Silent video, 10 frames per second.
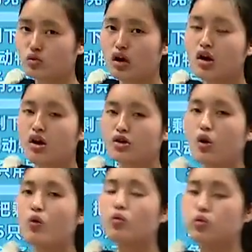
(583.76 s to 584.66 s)
五，
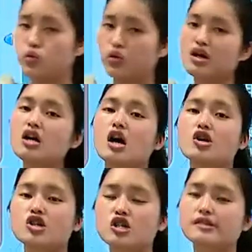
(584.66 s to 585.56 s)
有五个
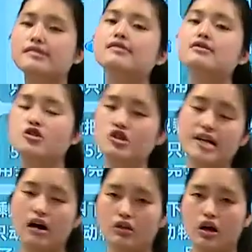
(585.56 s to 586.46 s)
是四只
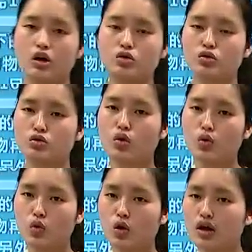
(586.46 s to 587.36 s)
脚的。
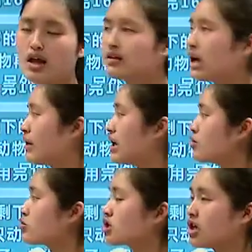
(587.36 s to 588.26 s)
动物，那么
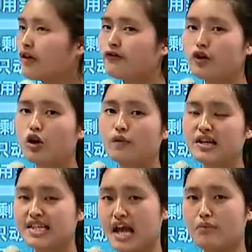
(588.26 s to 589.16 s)
也就是符合我
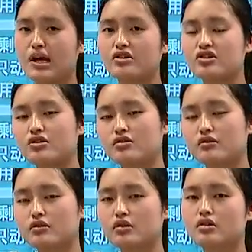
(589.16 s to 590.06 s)
们前面
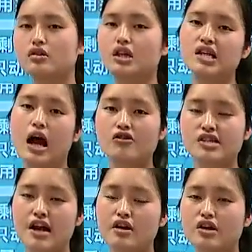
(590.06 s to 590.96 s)
的条
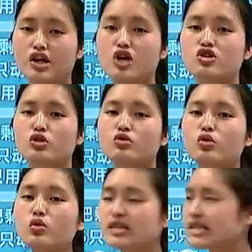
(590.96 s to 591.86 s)
件，应该是
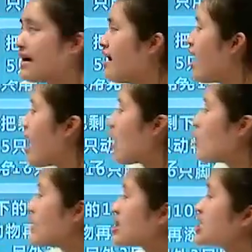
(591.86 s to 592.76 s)
兔子。而
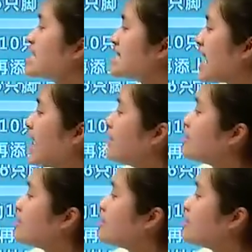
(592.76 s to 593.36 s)
我们剩下